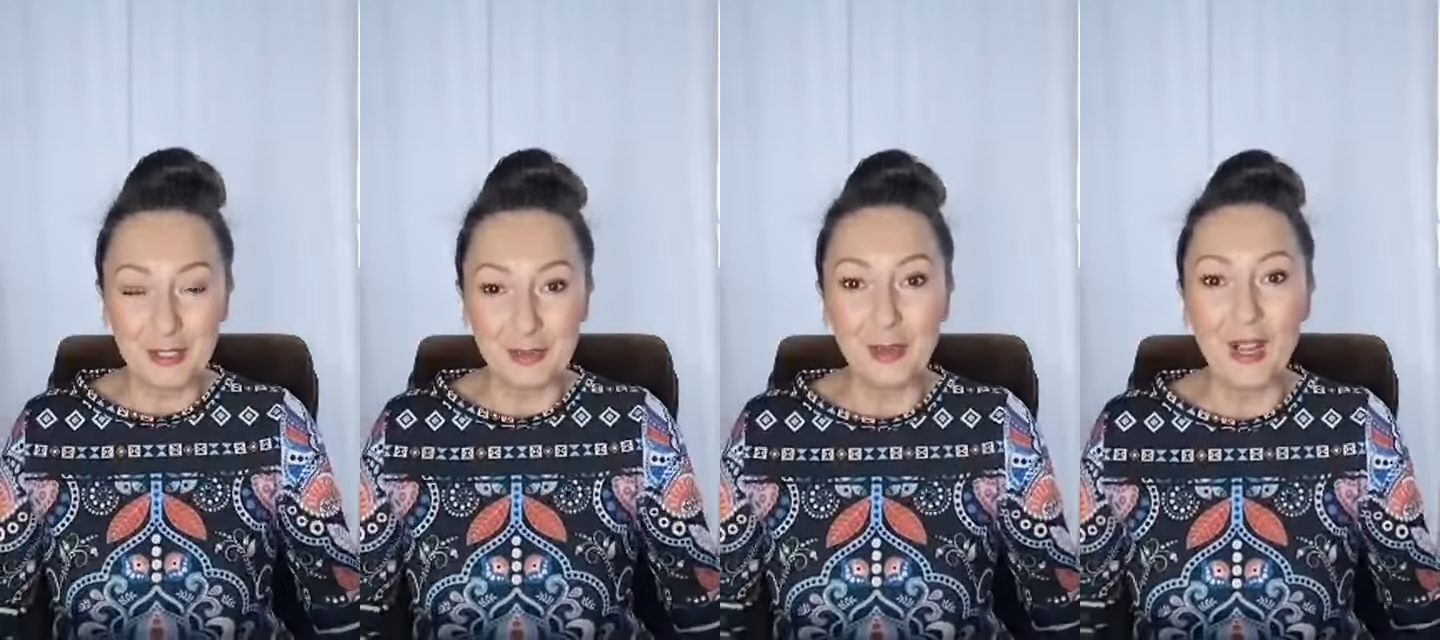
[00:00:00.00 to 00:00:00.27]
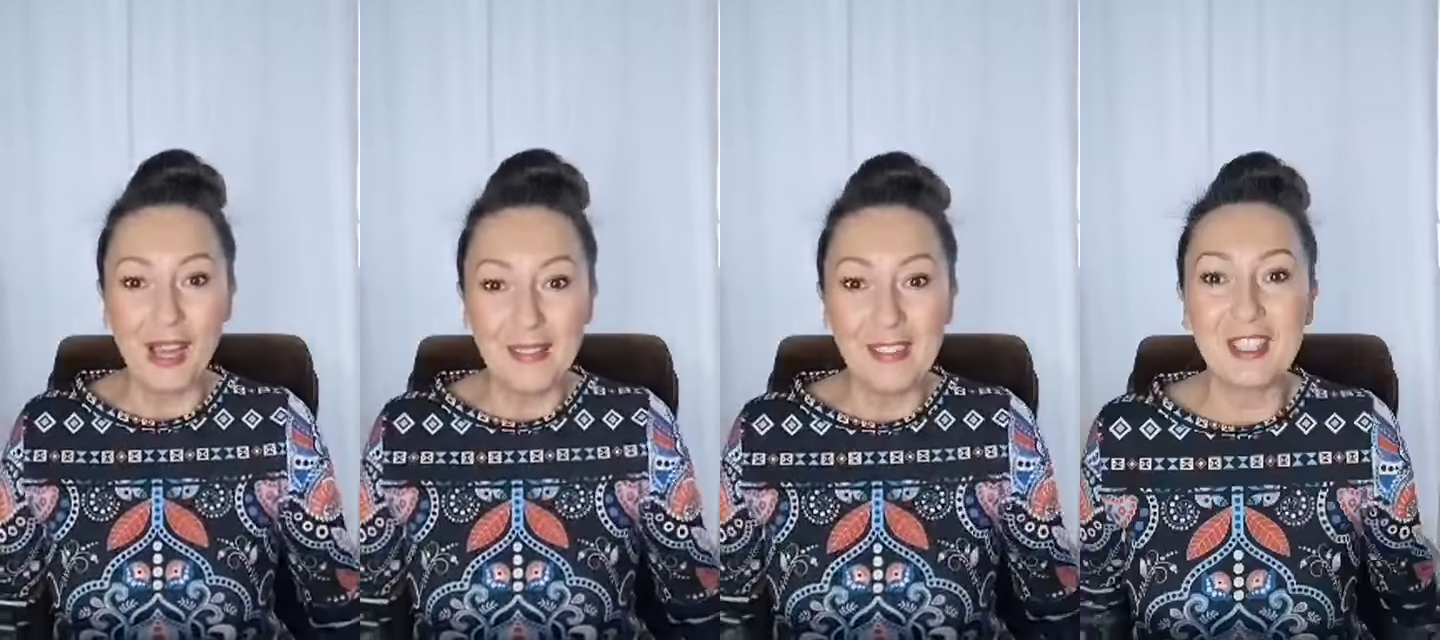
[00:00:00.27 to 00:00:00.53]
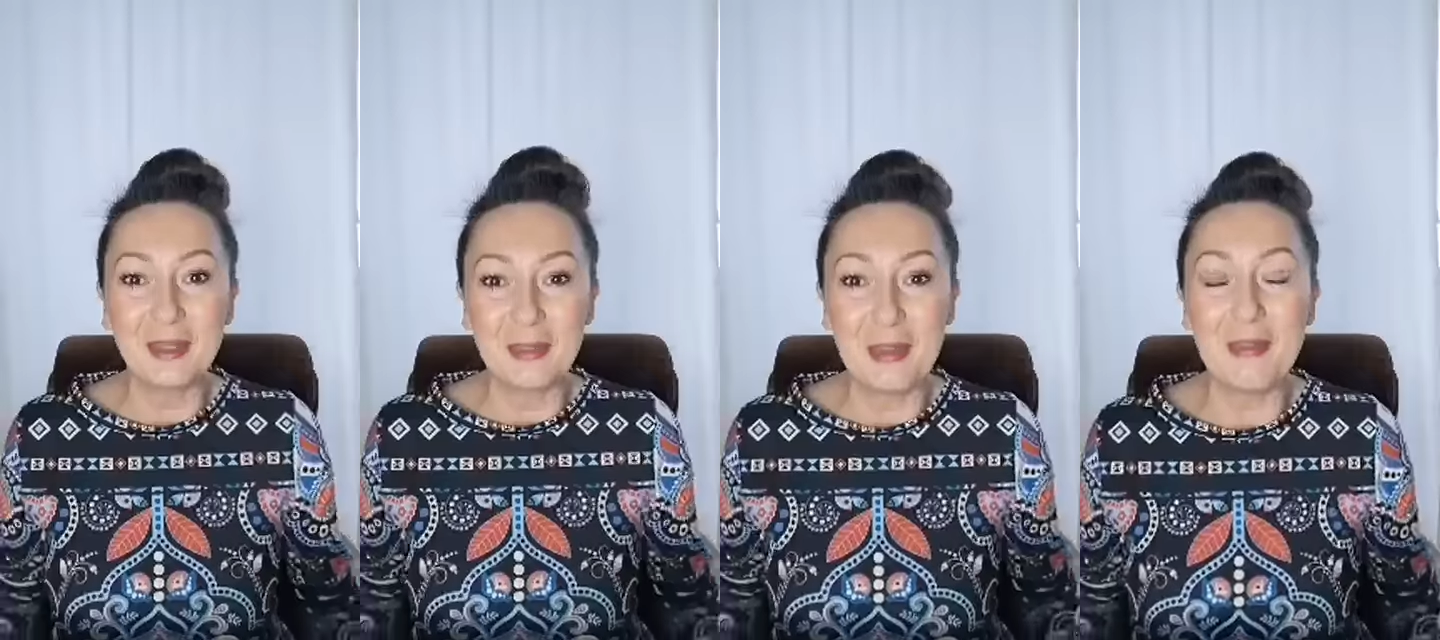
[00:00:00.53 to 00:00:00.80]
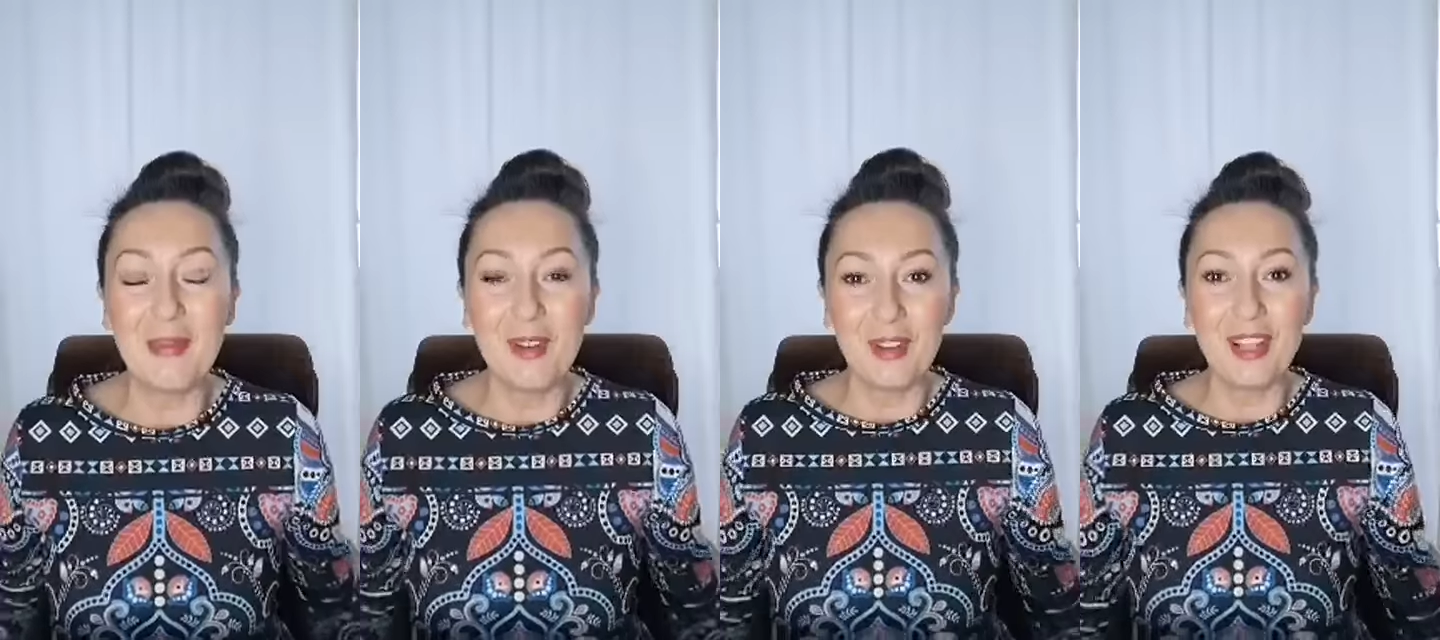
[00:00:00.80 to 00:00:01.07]
wysłuchana i żeby
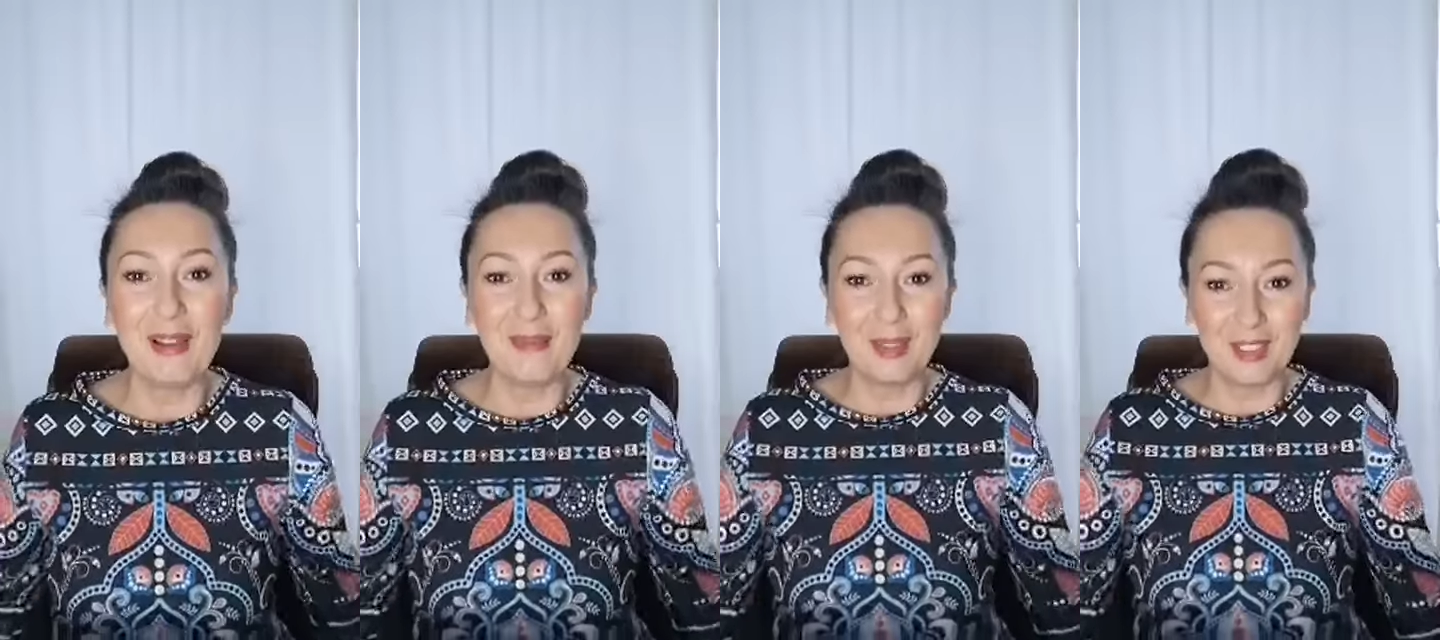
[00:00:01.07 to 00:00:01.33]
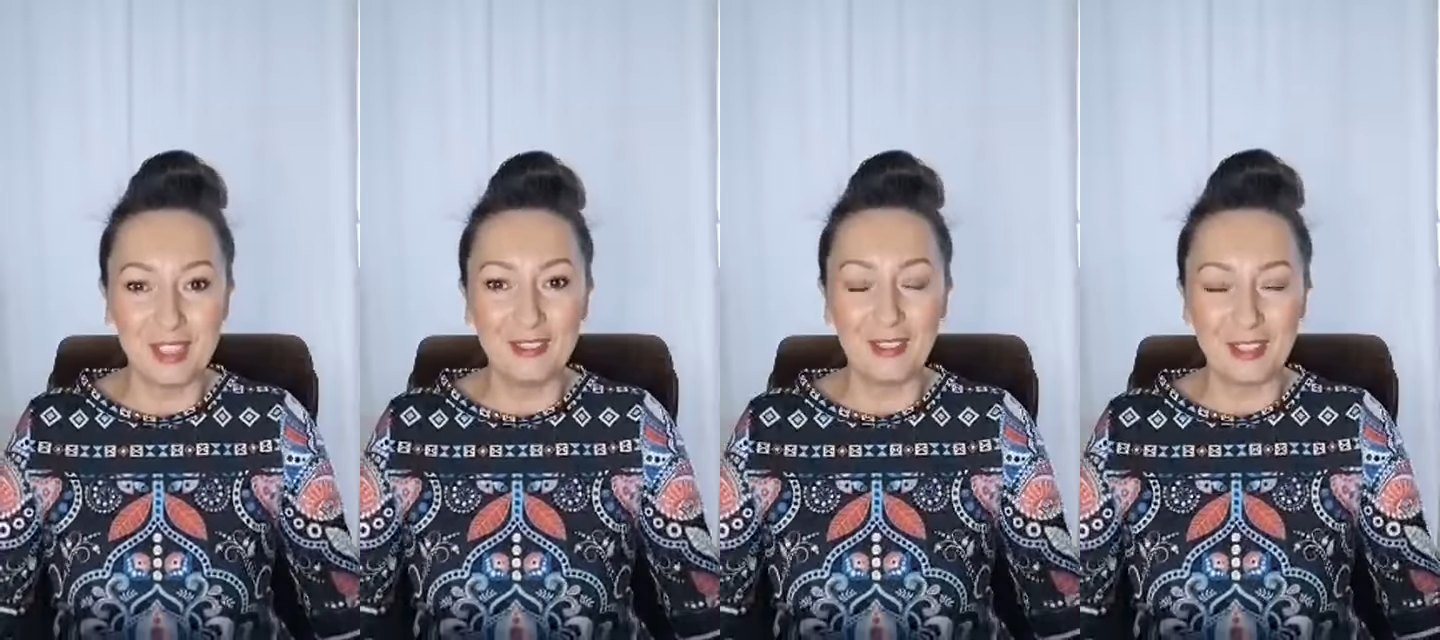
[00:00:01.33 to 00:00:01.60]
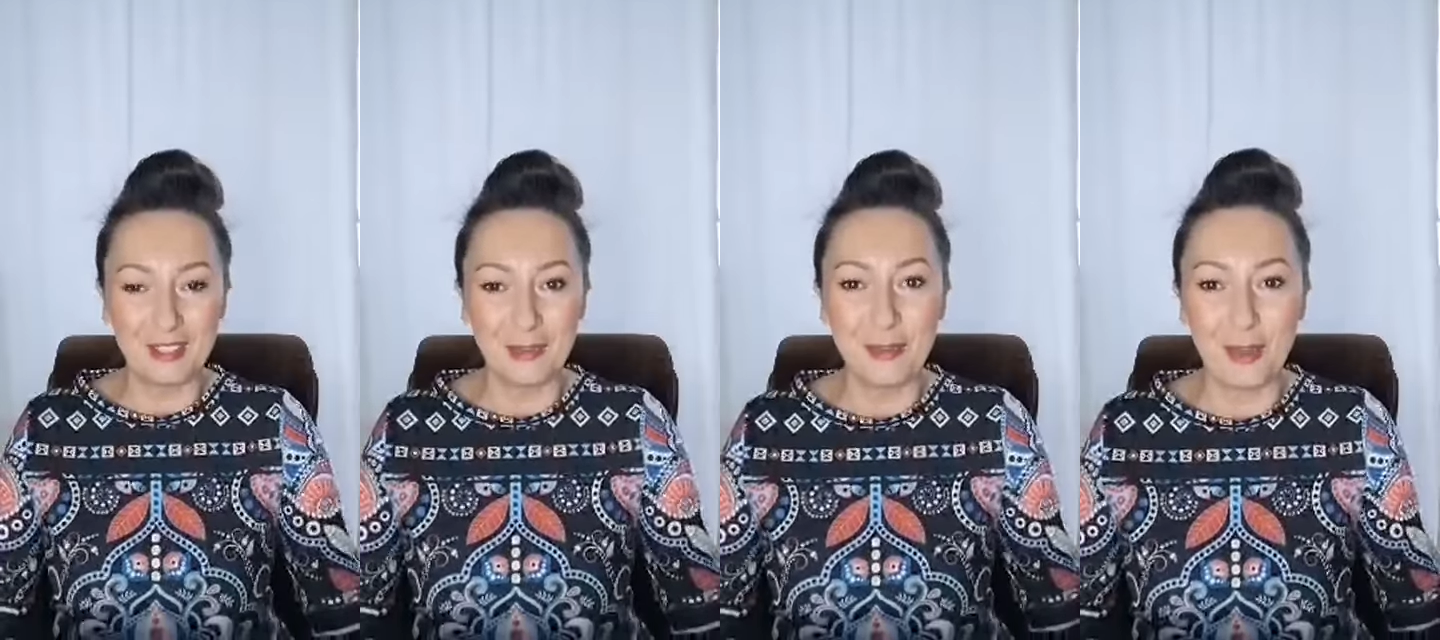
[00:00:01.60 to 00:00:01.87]
moja modlitwa